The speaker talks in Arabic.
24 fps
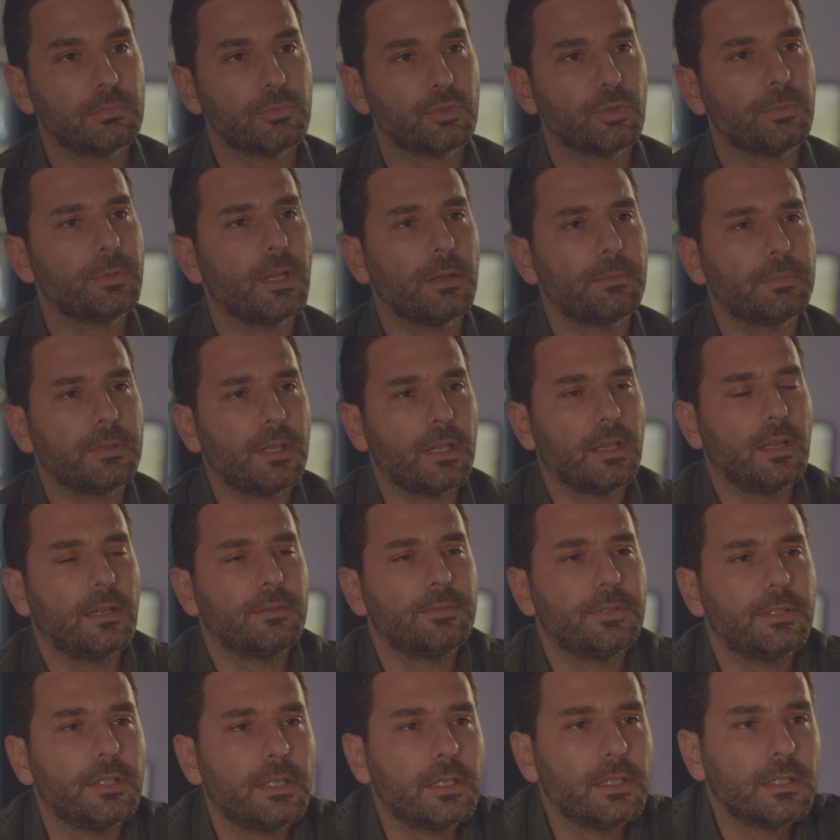شو بك عم تطلعي
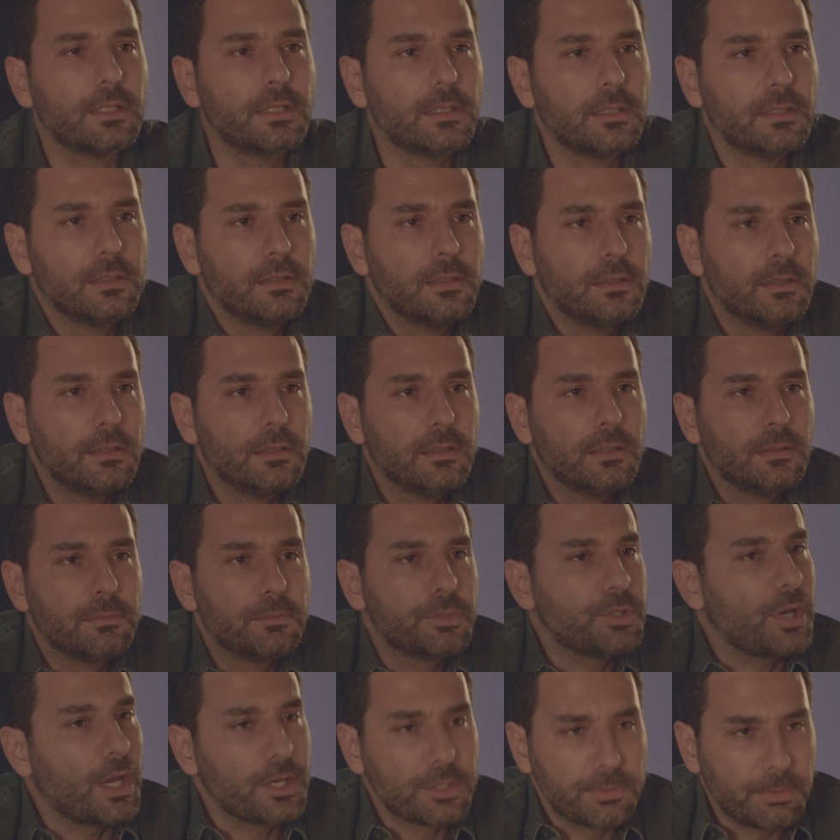فيها هيك؟
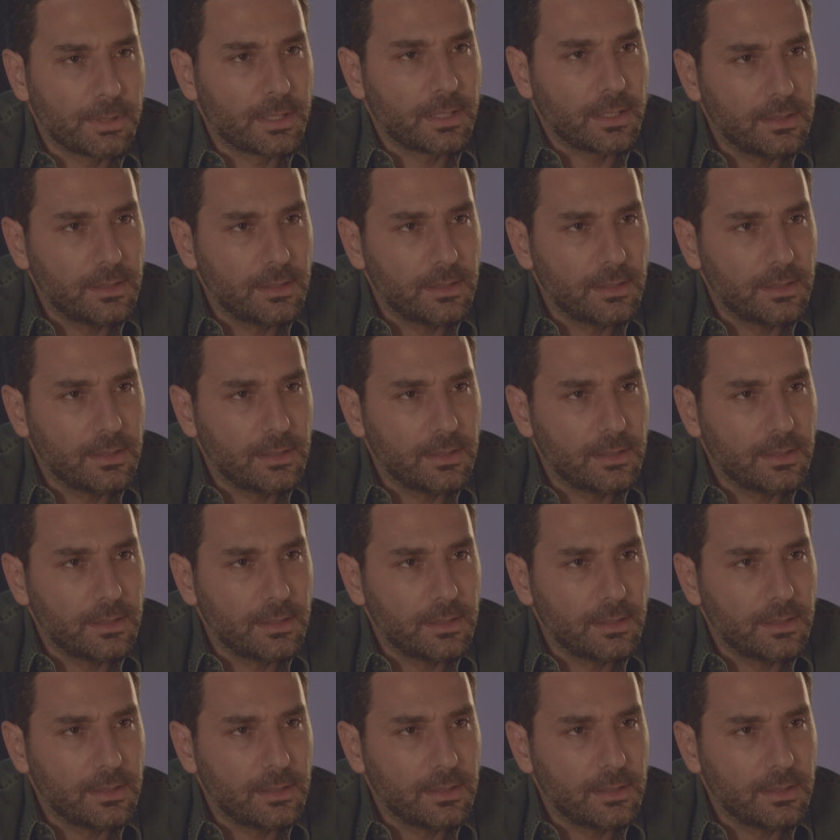مش عاجبك